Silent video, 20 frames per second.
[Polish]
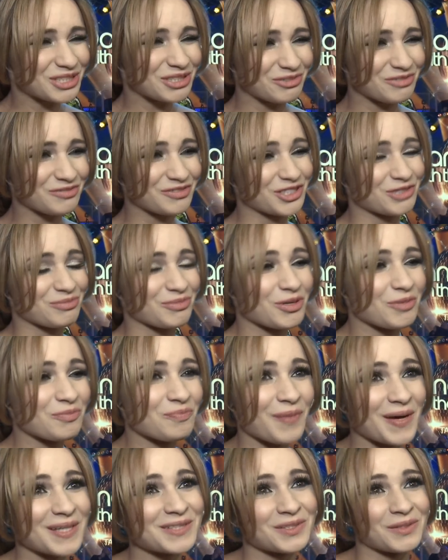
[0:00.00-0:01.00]
się również
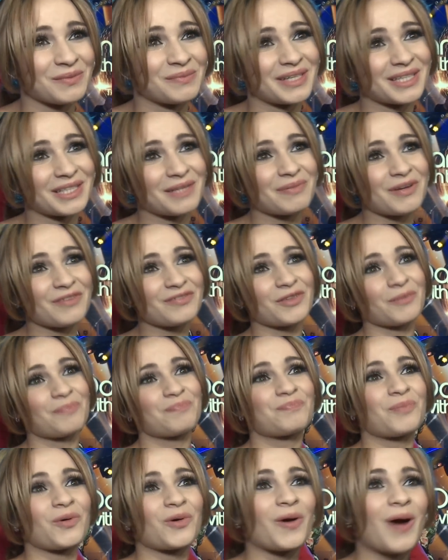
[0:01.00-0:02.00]
moją pasją, bo ja naprawdę
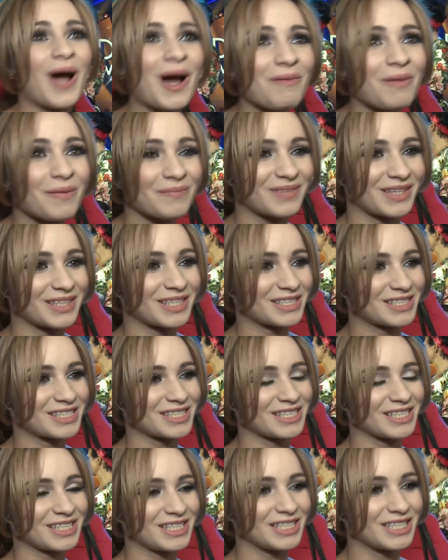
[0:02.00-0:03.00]
pokochałam taniec
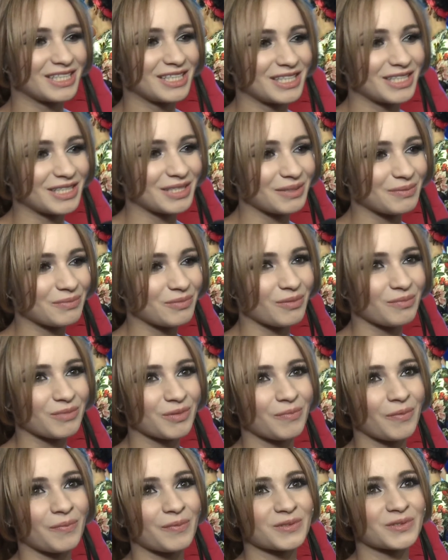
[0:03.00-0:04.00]
i, i, i było
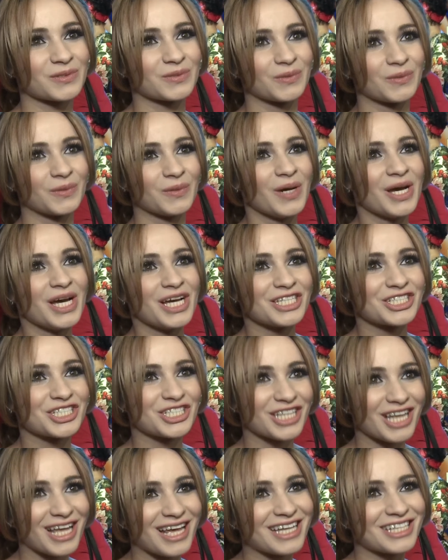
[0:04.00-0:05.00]
mi po prostu
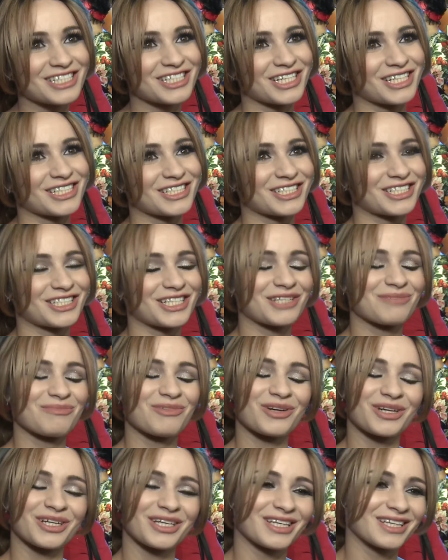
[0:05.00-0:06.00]
źle, że, że, że nie
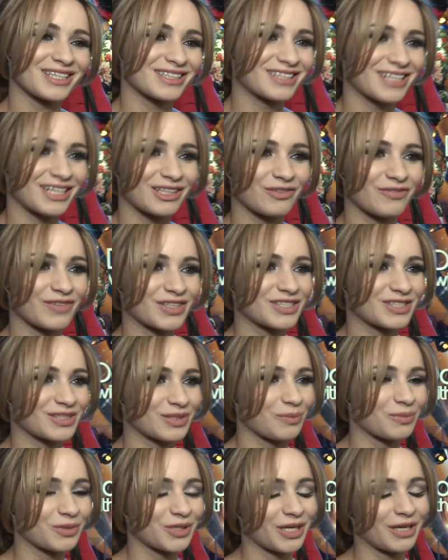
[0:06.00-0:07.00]
mogę trenować z
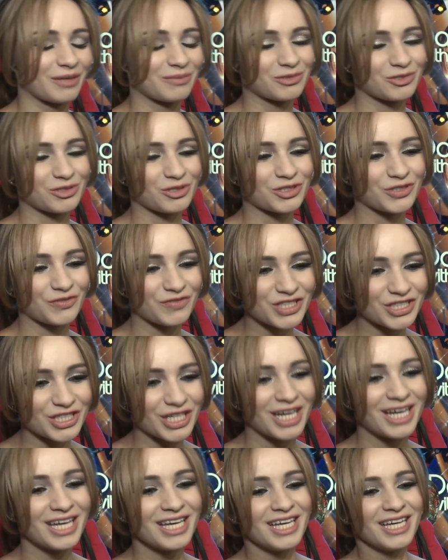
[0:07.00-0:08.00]
Tomkiem. Już
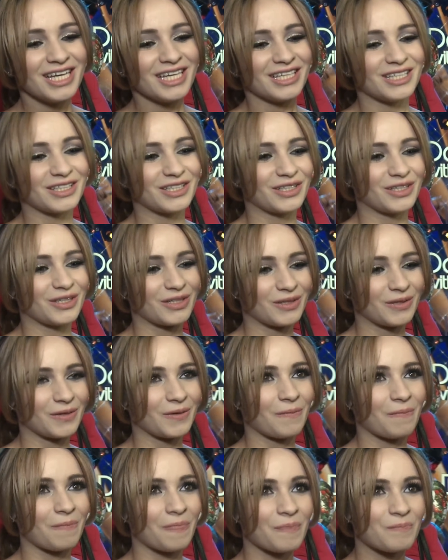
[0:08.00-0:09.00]
oczywiście
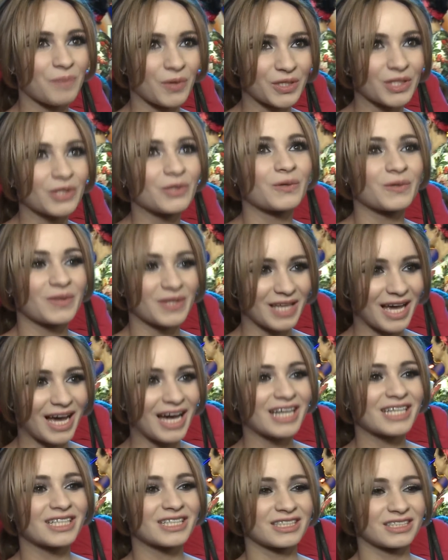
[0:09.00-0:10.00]
po kilku
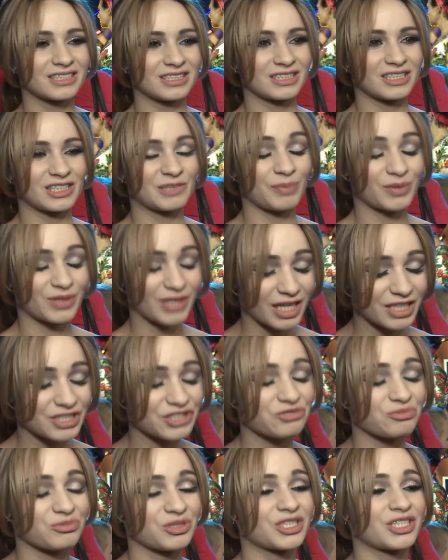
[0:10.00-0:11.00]
dniach
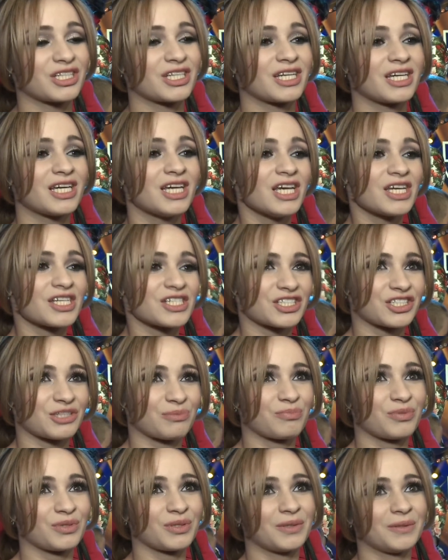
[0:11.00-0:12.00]
spotkaliśmy się,
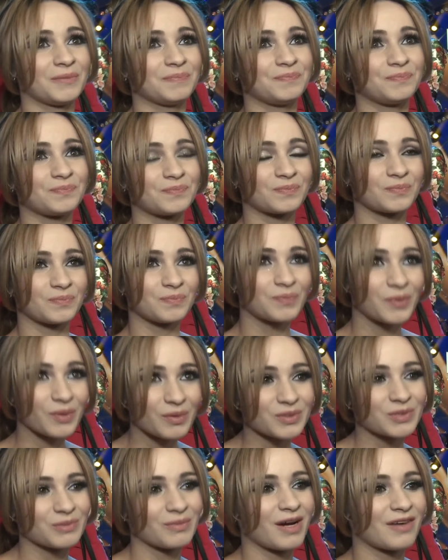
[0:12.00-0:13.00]
żeby
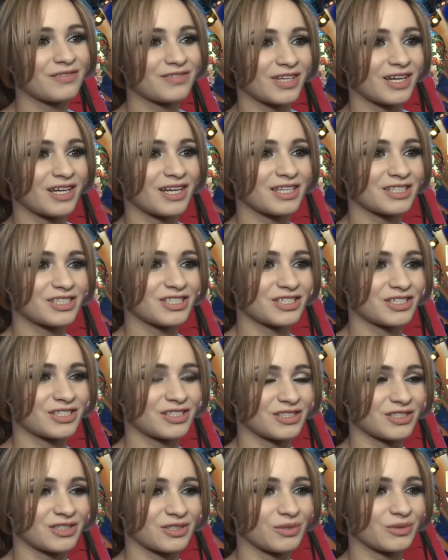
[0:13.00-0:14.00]
porozmawiać
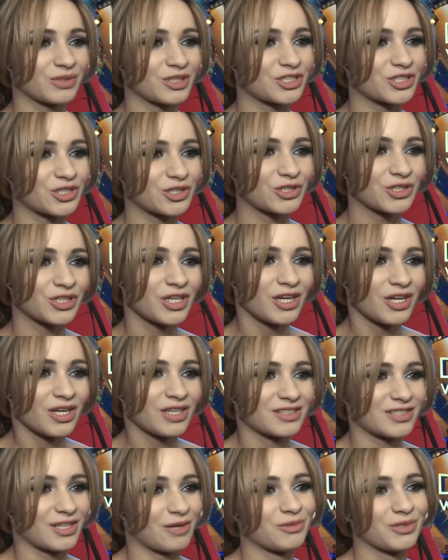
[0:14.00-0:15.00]
y, o naszych
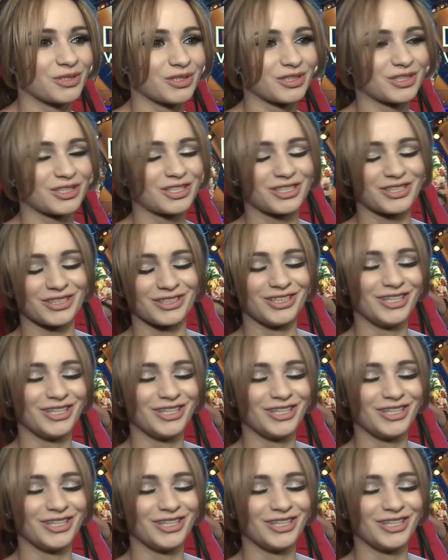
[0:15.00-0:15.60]
całych,